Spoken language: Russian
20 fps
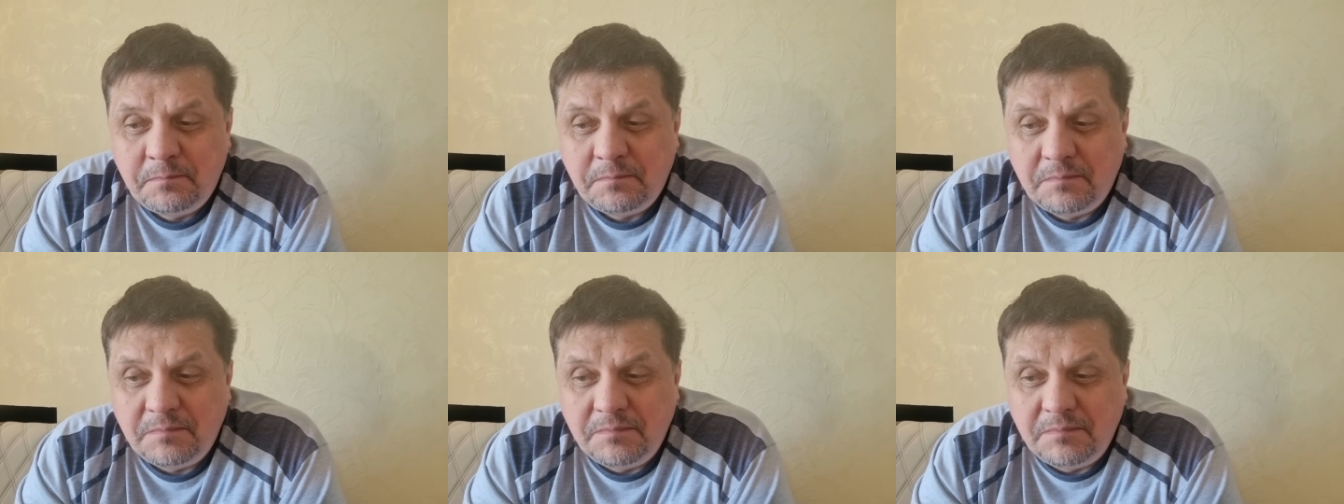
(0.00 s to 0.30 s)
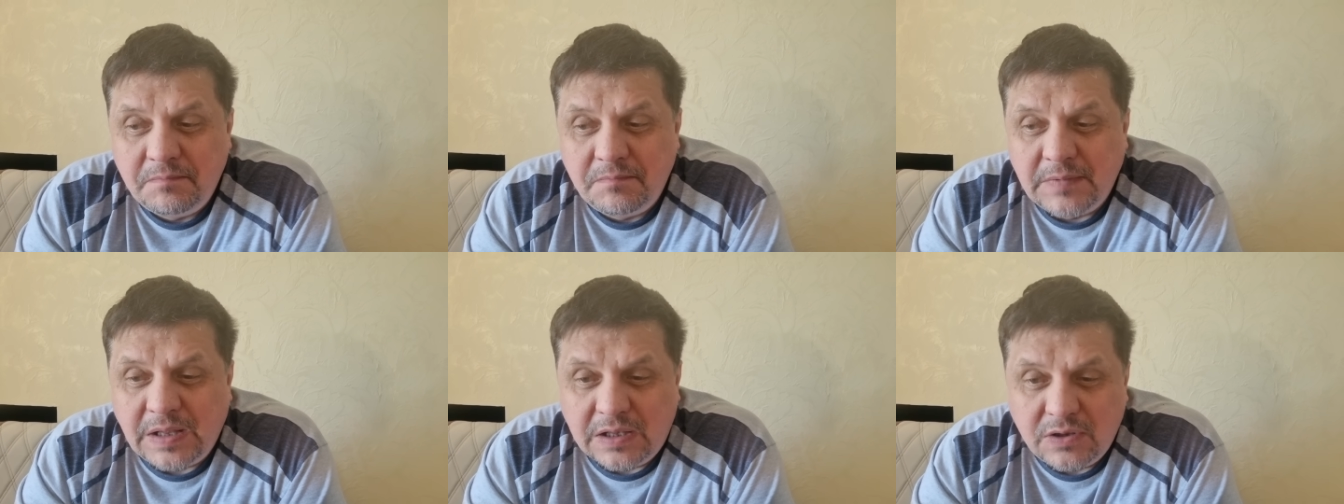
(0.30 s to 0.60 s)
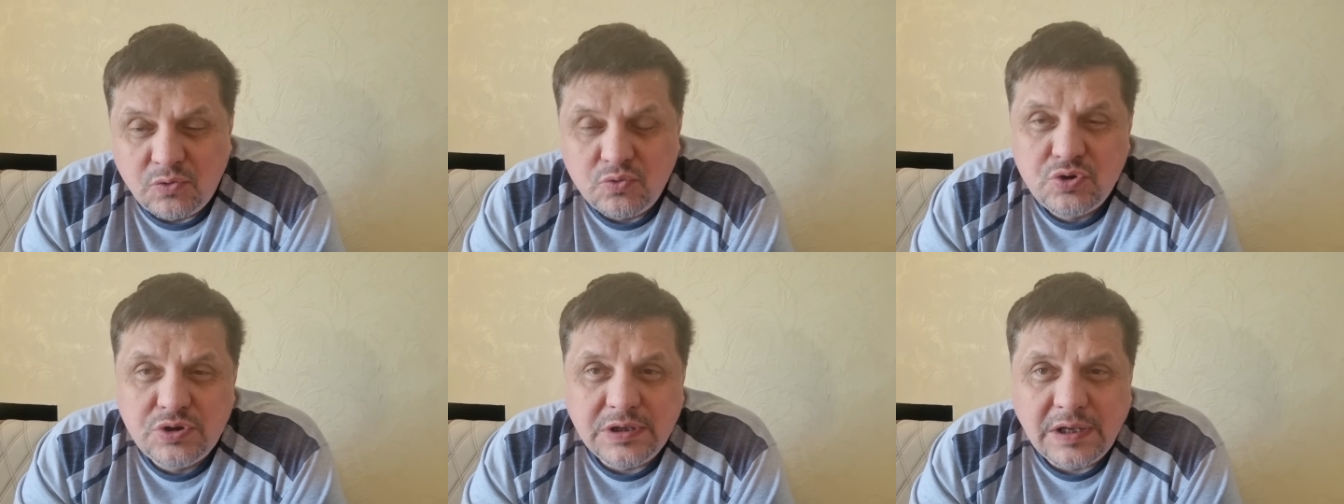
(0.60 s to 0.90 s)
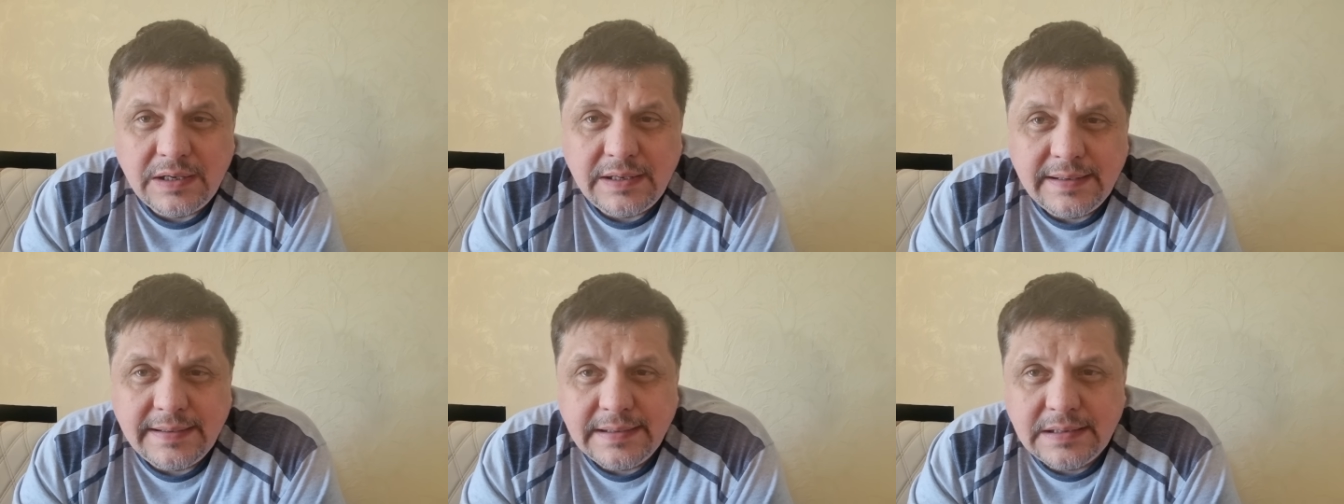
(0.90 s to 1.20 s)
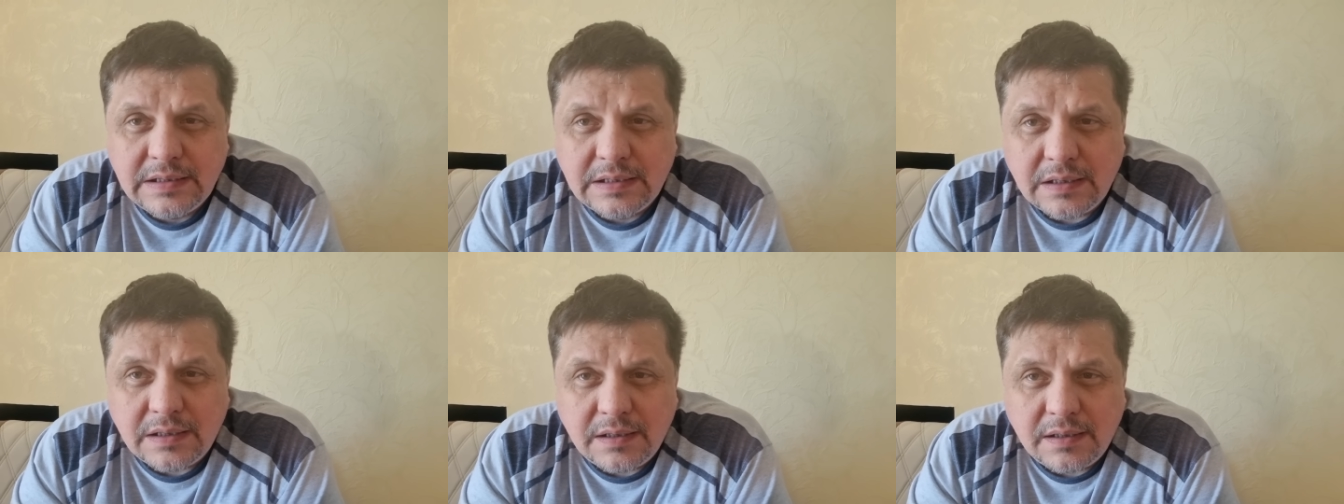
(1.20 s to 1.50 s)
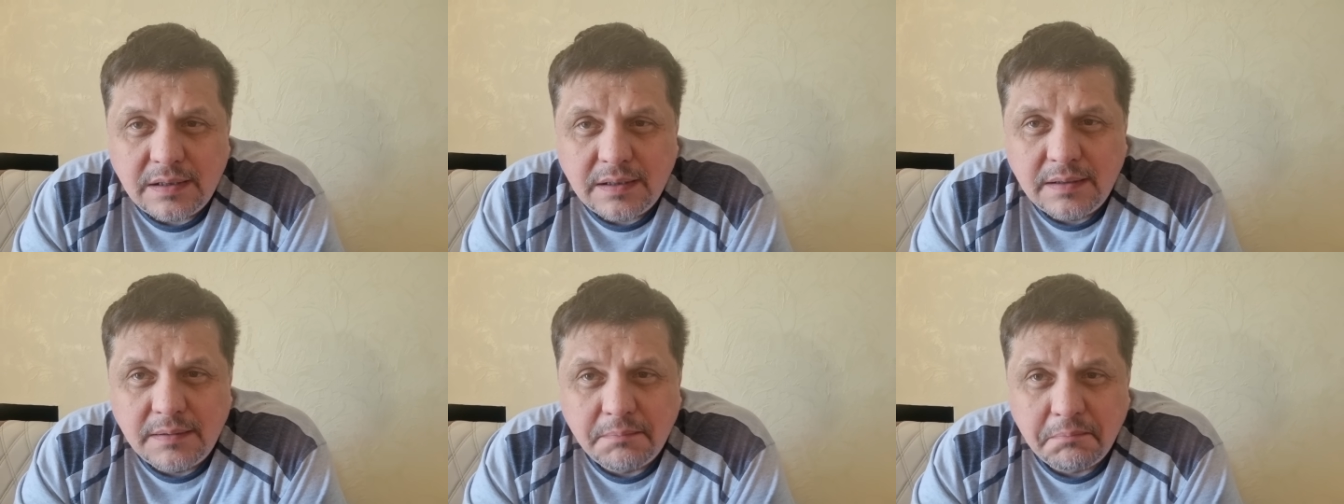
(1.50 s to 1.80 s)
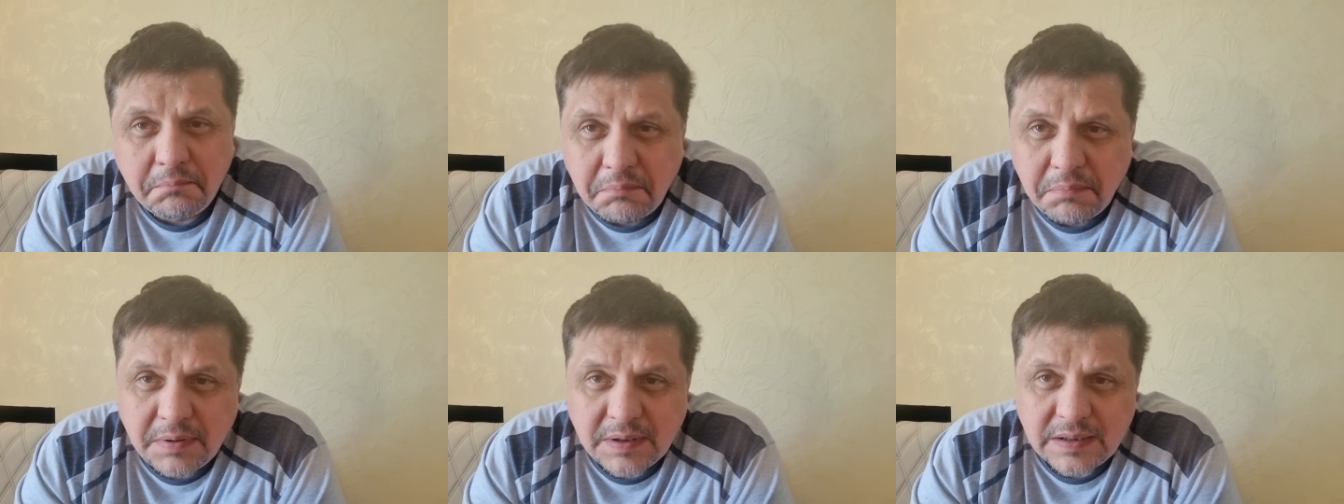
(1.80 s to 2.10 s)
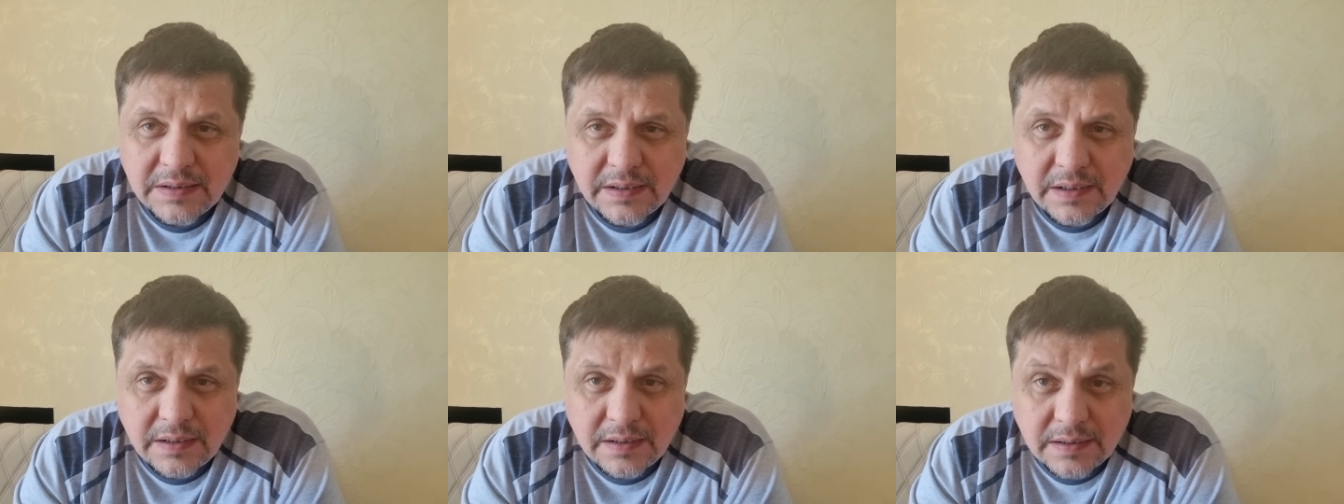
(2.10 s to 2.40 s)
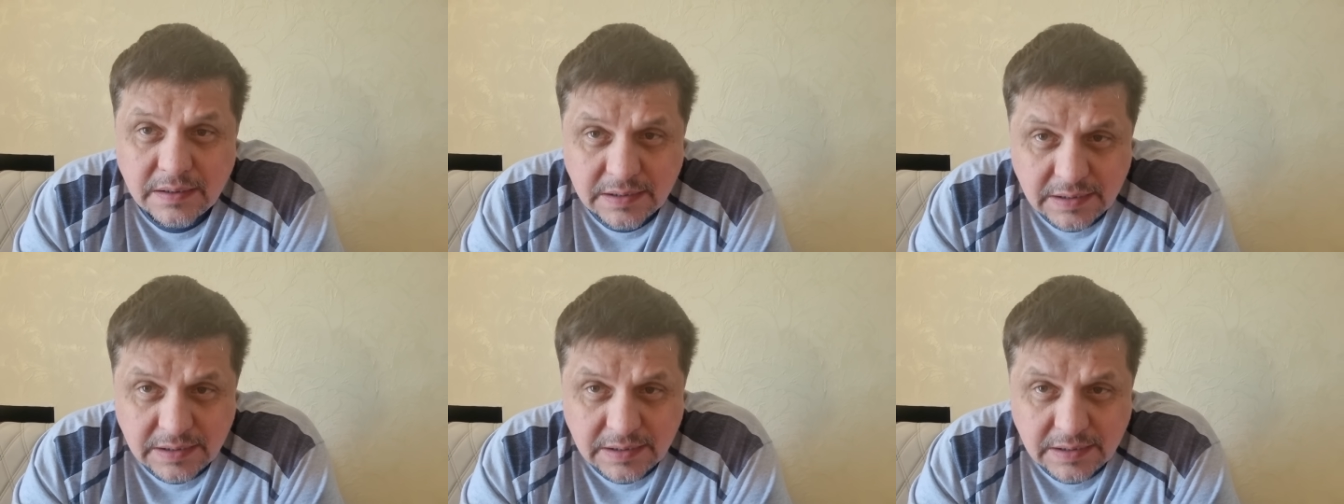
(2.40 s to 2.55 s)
Нужно ли это было